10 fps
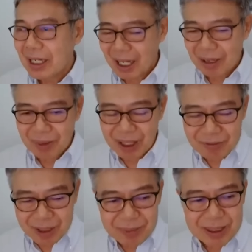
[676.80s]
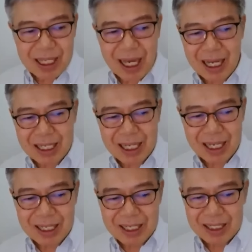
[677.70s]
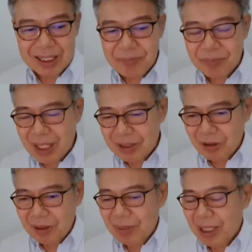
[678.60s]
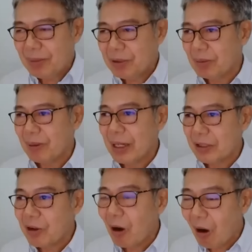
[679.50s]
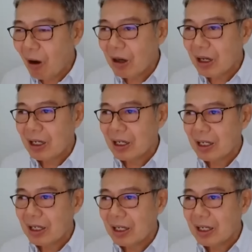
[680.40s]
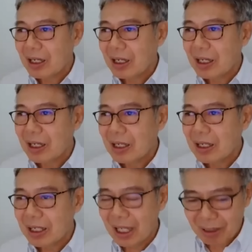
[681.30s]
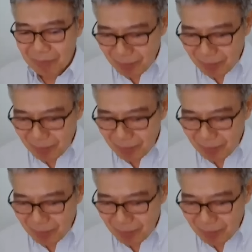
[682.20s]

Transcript: นะครับเงินเฟ้อพื้นฐานเนี่ยต้นปีมันอยู่ประมาณสองค่ะนะครับ